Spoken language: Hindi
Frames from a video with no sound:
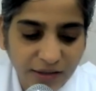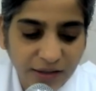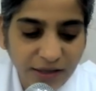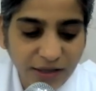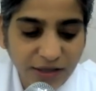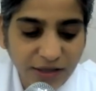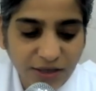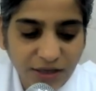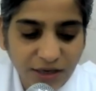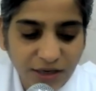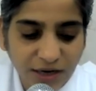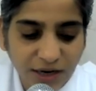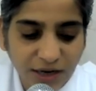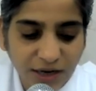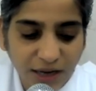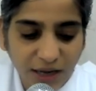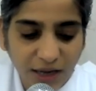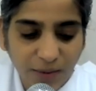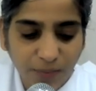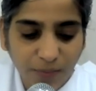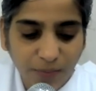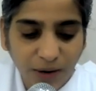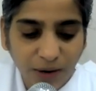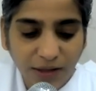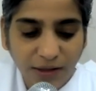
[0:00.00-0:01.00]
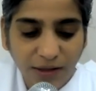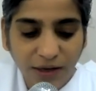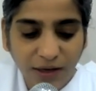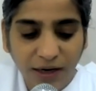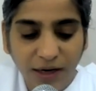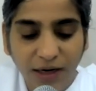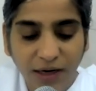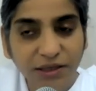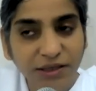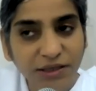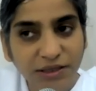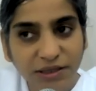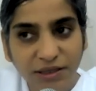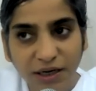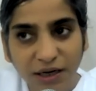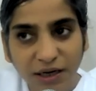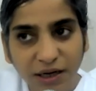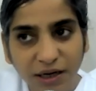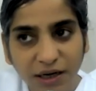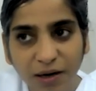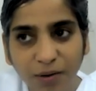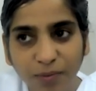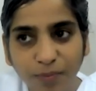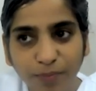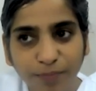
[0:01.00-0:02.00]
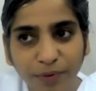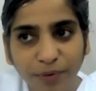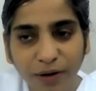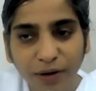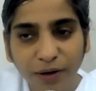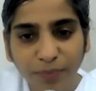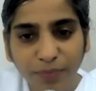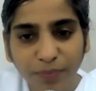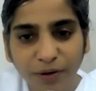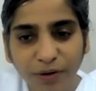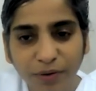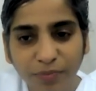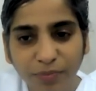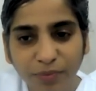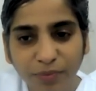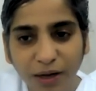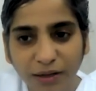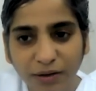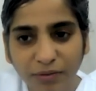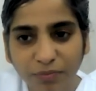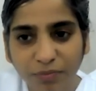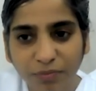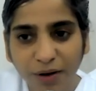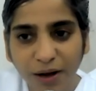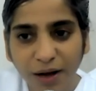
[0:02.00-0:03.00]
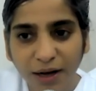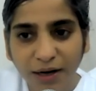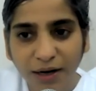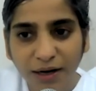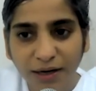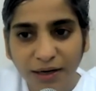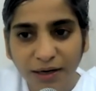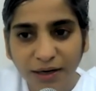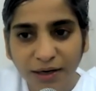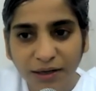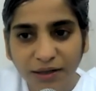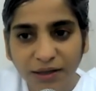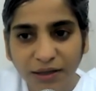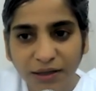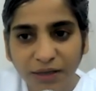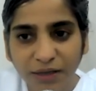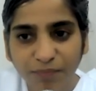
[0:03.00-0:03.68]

दशहरे के बाद हर संगम पर परमात्मा आकर